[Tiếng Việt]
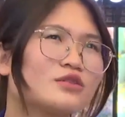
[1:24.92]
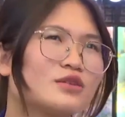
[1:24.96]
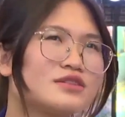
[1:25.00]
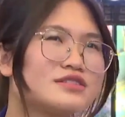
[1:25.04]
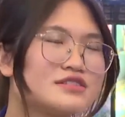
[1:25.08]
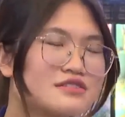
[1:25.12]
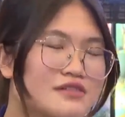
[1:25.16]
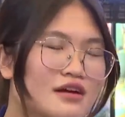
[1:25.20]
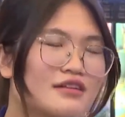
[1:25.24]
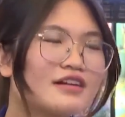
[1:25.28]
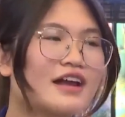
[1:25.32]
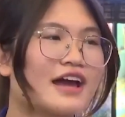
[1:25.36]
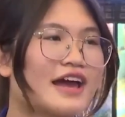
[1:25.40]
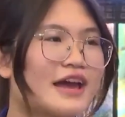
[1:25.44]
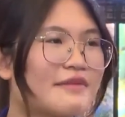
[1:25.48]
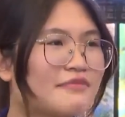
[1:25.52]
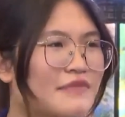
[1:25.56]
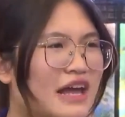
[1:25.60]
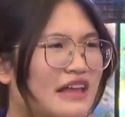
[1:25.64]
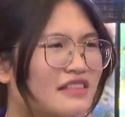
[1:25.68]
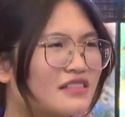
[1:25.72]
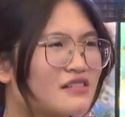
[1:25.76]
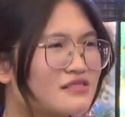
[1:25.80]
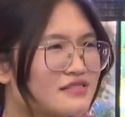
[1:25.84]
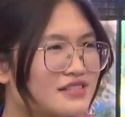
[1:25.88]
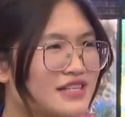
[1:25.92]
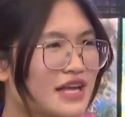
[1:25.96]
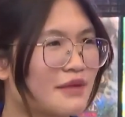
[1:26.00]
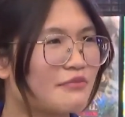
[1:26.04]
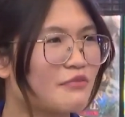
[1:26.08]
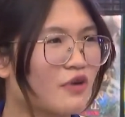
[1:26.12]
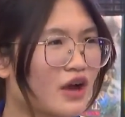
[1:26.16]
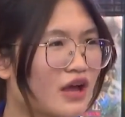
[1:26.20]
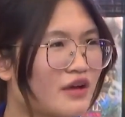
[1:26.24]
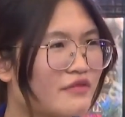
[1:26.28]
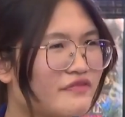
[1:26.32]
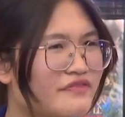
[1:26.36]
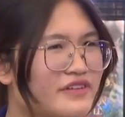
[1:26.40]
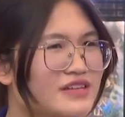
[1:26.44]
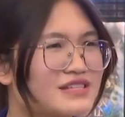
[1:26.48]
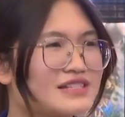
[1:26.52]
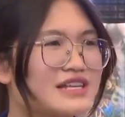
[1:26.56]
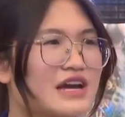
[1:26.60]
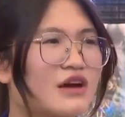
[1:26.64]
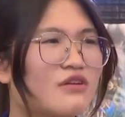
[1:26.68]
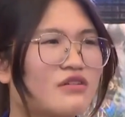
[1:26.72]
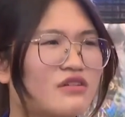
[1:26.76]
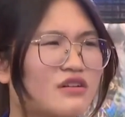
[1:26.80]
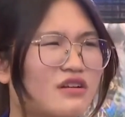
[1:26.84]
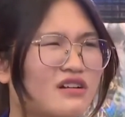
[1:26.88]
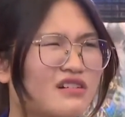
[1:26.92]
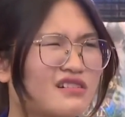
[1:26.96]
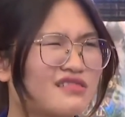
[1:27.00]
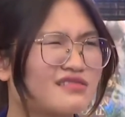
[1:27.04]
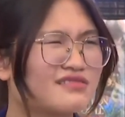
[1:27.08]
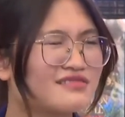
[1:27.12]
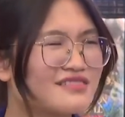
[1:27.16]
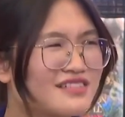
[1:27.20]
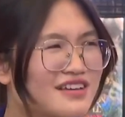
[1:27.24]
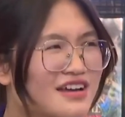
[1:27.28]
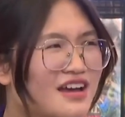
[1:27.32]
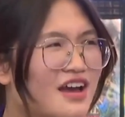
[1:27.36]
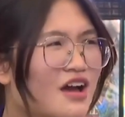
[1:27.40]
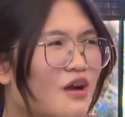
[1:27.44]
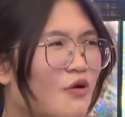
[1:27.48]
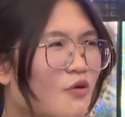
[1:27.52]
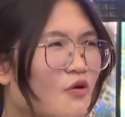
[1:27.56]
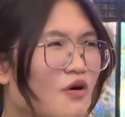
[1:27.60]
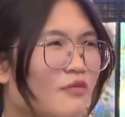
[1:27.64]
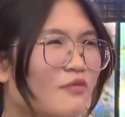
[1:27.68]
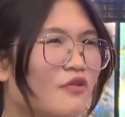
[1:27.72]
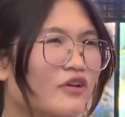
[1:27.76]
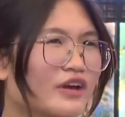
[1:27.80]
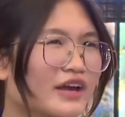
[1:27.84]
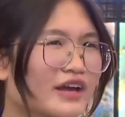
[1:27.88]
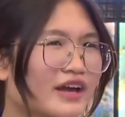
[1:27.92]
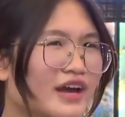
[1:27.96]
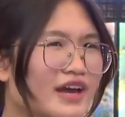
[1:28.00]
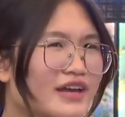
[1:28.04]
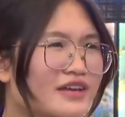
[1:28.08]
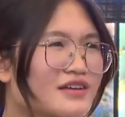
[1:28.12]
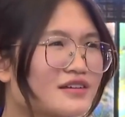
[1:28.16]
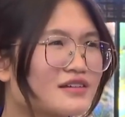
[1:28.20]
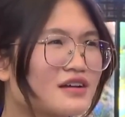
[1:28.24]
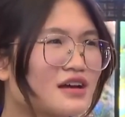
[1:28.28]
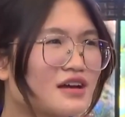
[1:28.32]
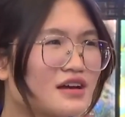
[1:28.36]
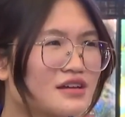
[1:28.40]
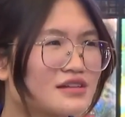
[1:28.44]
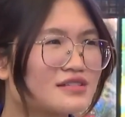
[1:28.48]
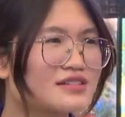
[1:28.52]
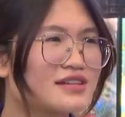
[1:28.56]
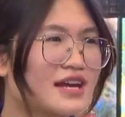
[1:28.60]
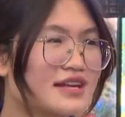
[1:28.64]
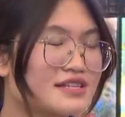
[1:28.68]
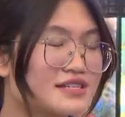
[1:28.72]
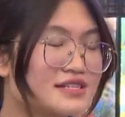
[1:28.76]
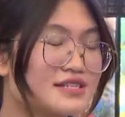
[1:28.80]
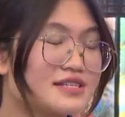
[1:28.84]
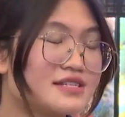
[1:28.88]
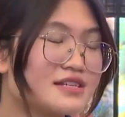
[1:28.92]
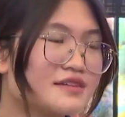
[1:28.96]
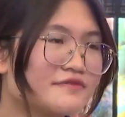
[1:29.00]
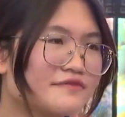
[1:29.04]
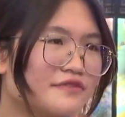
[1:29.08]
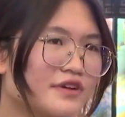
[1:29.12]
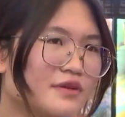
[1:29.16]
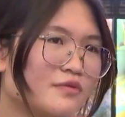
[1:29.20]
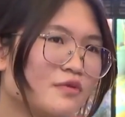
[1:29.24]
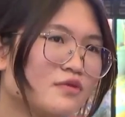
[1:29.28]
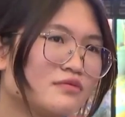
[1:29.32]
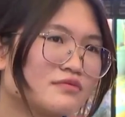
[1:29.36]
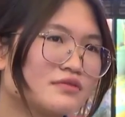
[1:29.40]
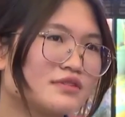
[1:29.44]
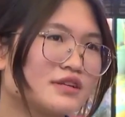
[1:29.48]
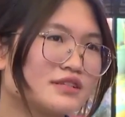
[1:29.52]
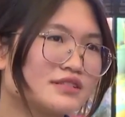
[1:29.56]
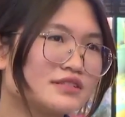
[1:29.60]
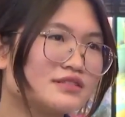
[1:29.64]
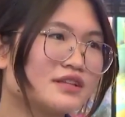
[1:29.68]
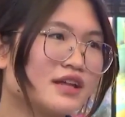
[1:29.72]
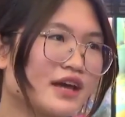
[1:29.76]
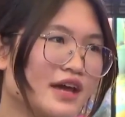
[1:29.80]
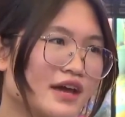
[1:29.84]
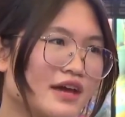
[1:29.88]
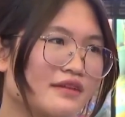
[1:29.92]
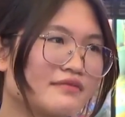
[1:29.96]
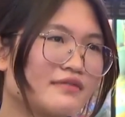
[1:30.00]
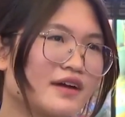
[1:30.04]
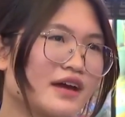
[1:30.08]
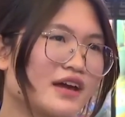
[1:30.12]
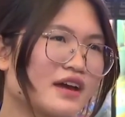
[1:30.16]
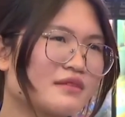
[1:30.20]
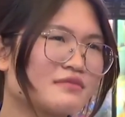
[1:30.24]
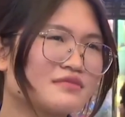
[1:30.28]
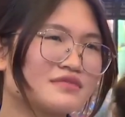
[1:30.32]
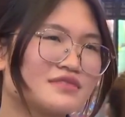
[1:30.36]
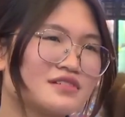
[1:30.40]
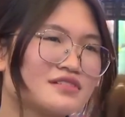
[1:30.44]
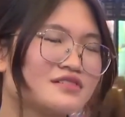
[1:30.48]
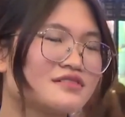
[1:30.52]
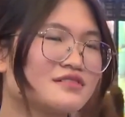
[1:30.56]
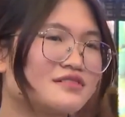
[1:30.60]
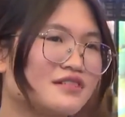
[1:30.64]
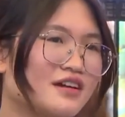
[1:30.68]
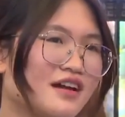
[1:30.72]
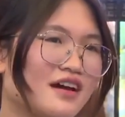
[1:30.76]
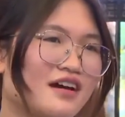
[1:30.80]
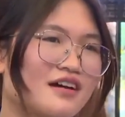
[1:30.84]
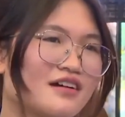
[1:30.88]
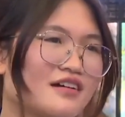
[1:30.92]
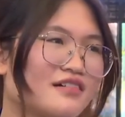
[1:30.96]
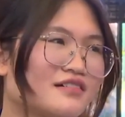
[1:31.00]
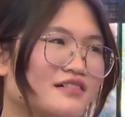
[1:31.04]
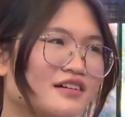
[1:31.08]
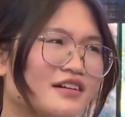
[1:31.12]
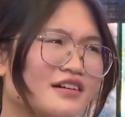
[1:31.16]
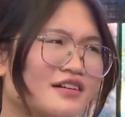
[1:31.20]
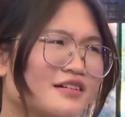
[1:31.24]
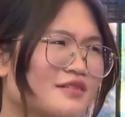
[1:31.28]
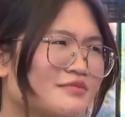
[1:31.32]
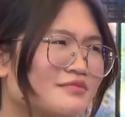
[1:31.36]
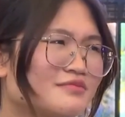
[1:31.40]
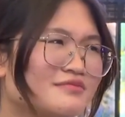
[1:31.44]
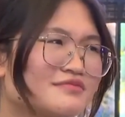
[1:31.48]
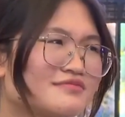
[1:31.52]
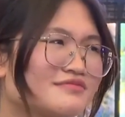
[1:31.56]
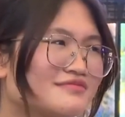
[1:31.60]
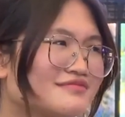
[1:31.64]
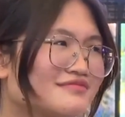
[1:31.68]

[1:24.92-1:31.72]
Mấy uh, à, tuần trước là em đã từng xem một cái video nó của một cái kênh uh, giải trí trên Facebook nó như thế và em thực sự là